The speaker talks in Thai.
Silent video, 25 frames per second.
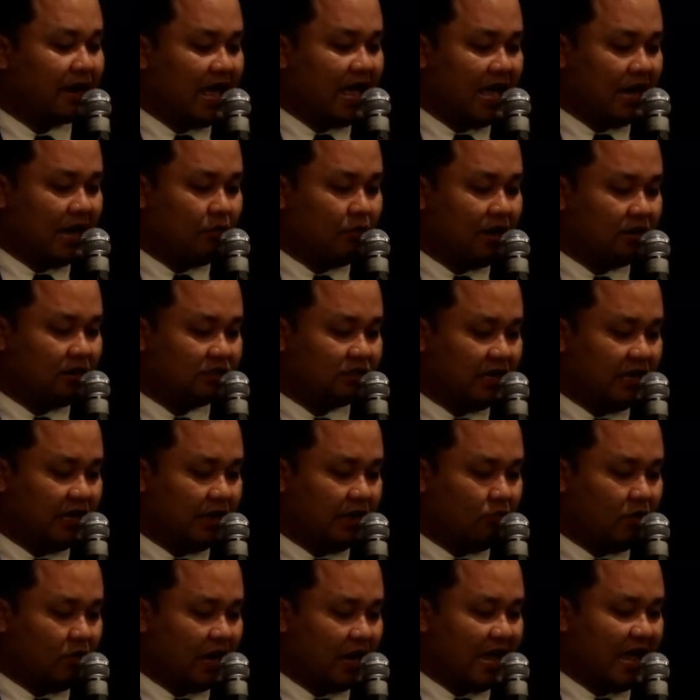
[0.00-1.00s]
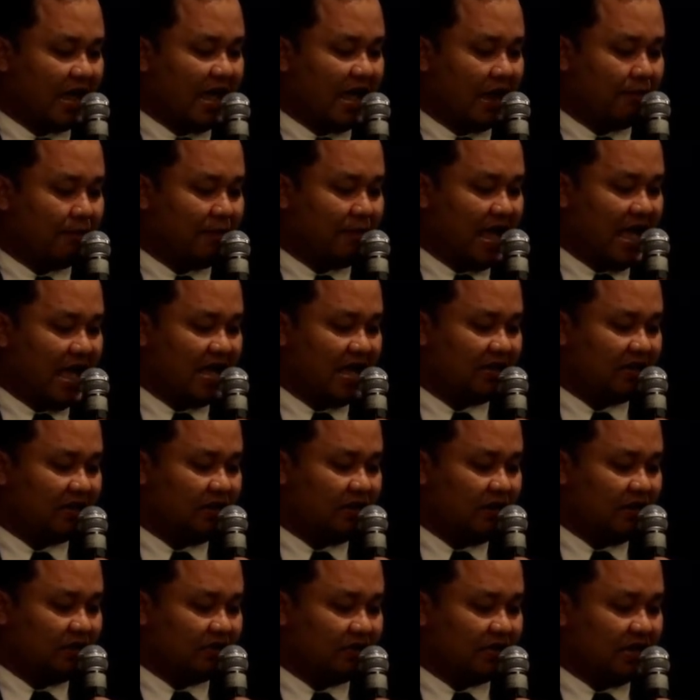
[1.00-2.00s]
พร่างว่าเราจะเห็นว่าขาม้า
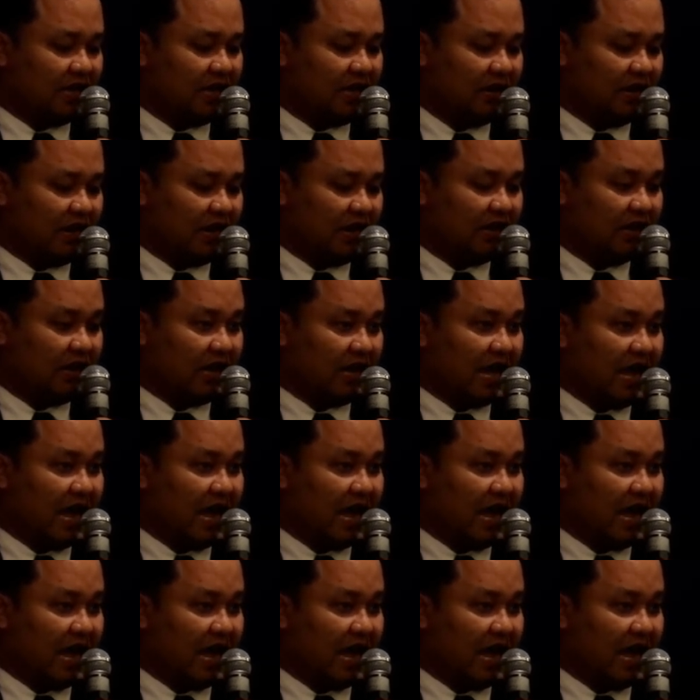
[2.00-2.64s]
จะเห็นทั้ง